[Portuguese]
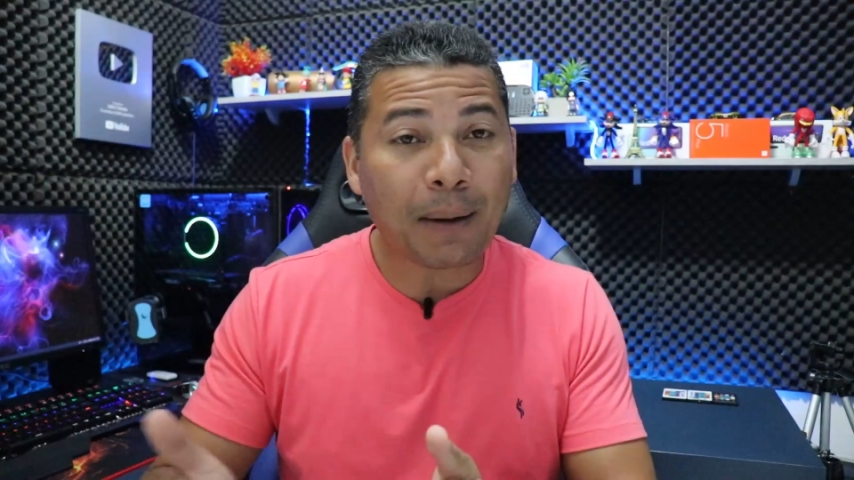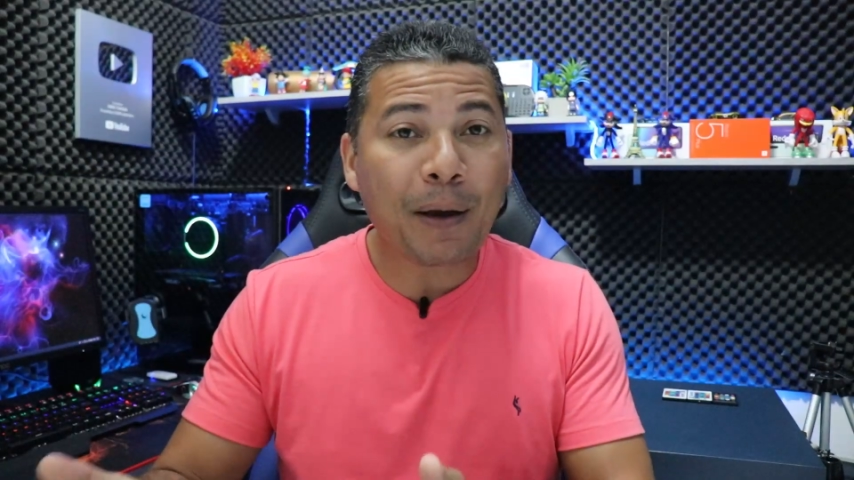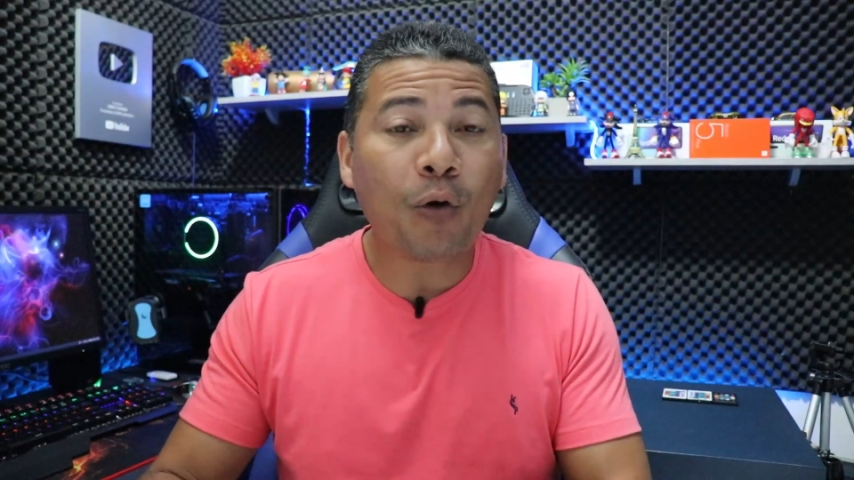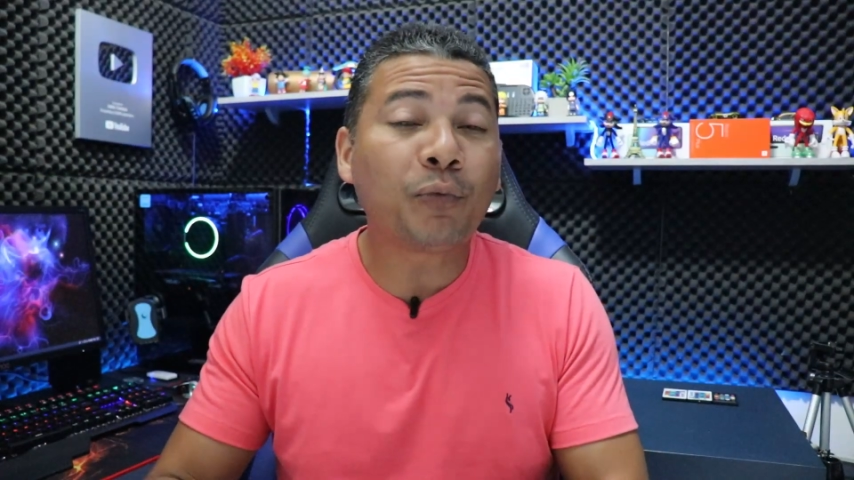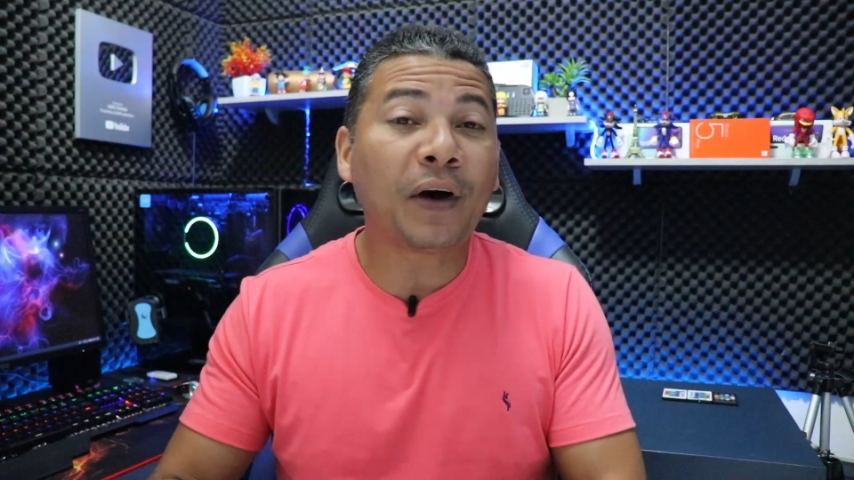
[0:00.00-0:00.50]

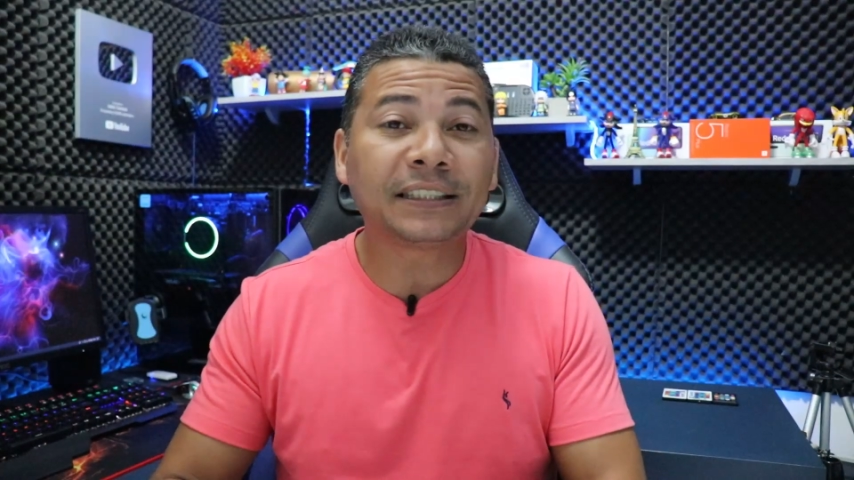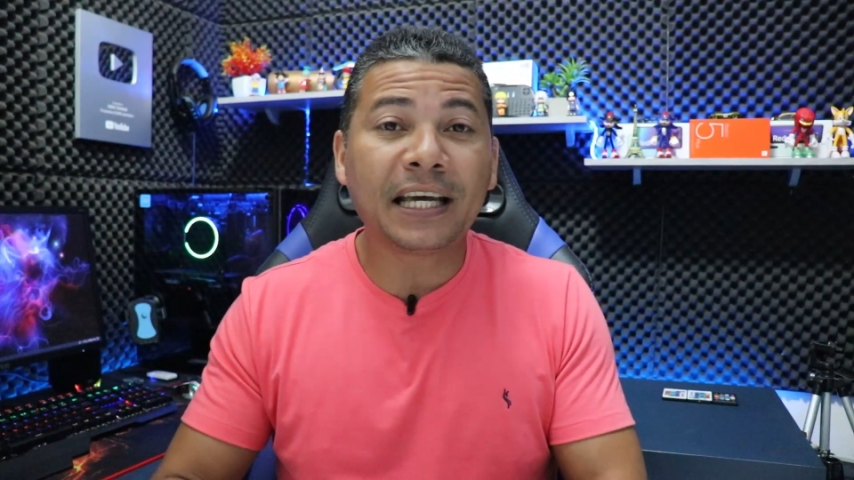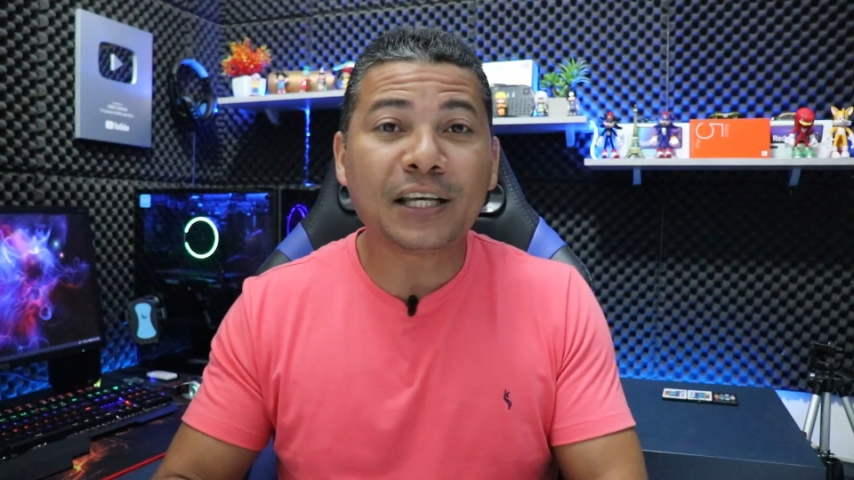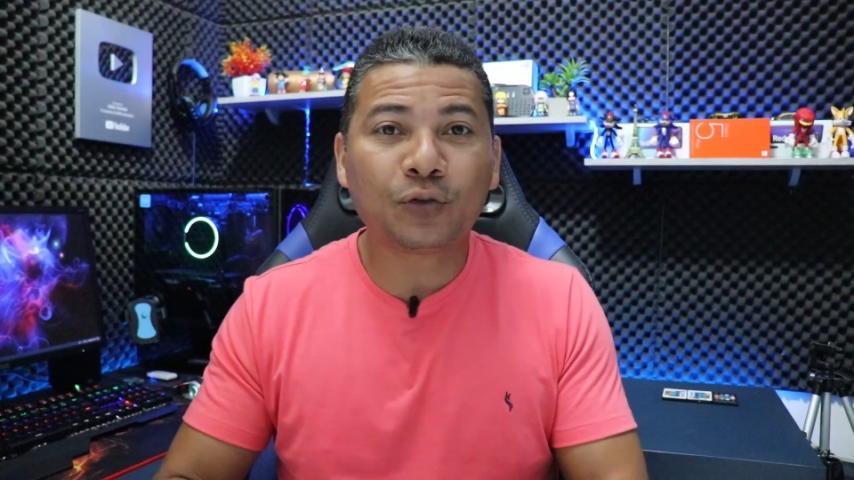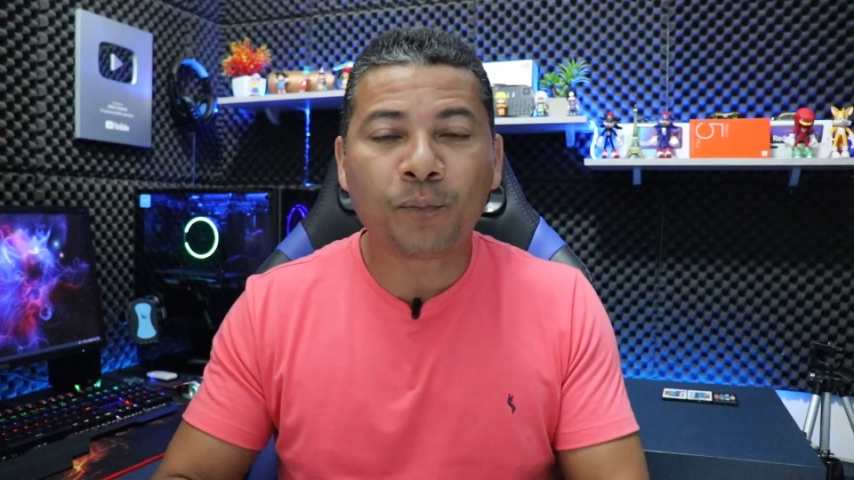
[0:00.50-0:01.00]
saber como
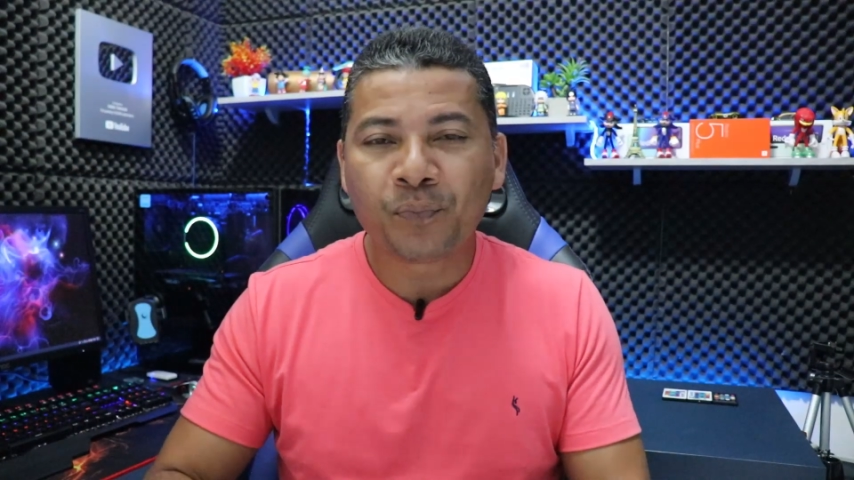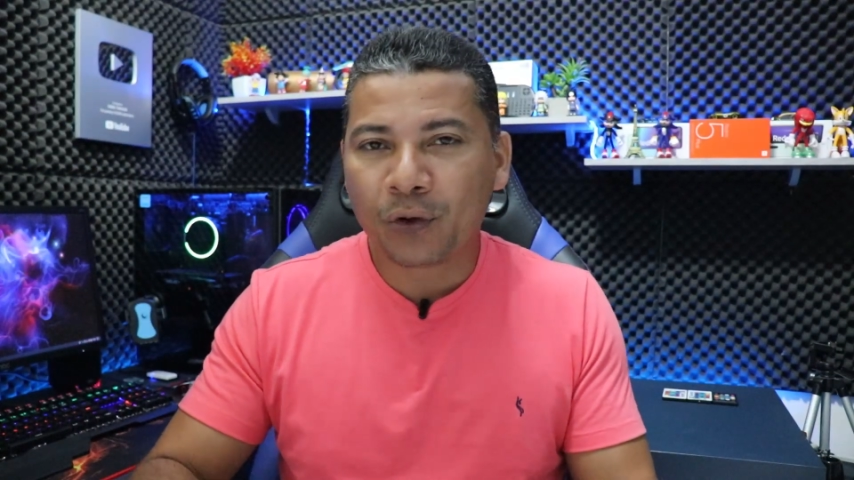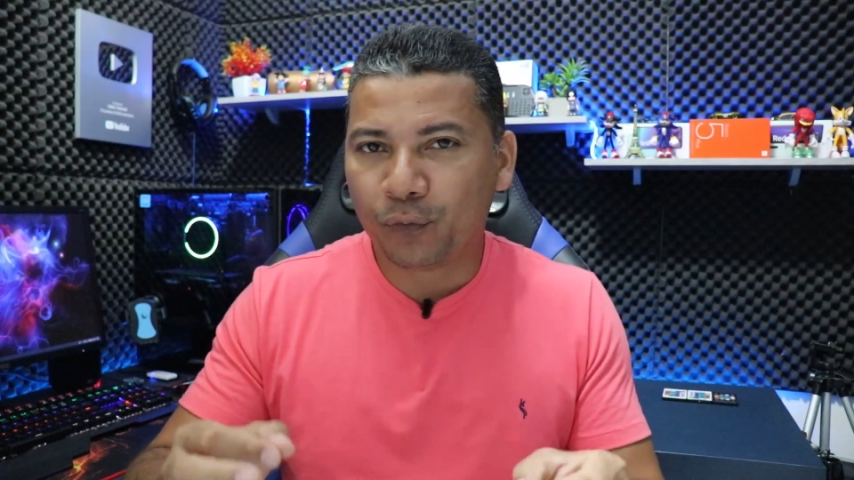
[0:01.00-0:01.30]
fazer isso?